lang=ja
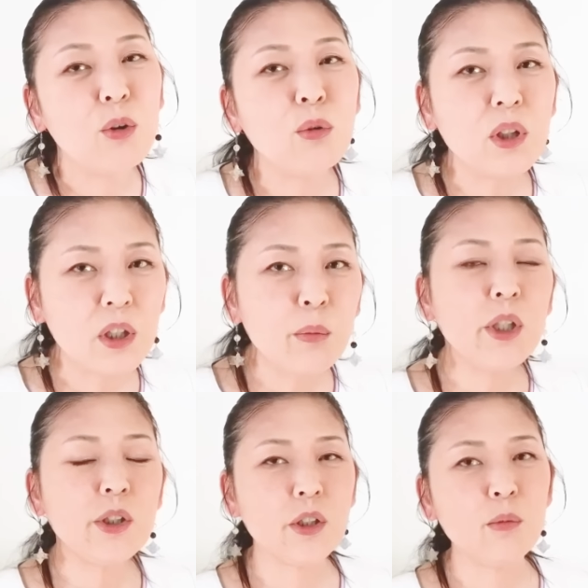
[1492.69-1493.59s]
こんな
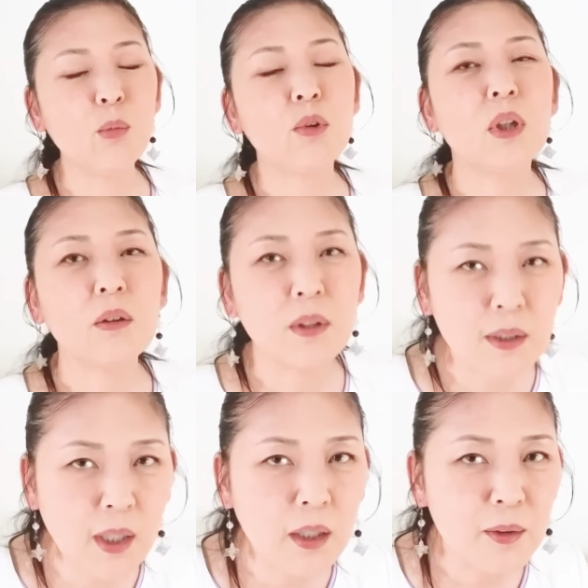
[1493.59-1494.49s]
イメージ持ってく
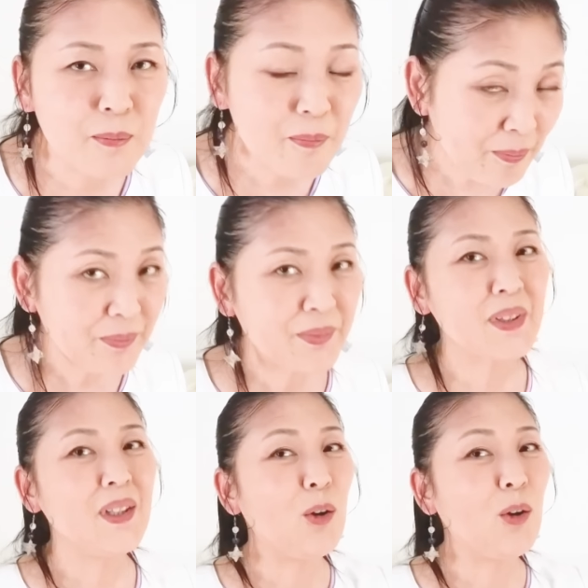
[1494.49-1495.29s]
ださい。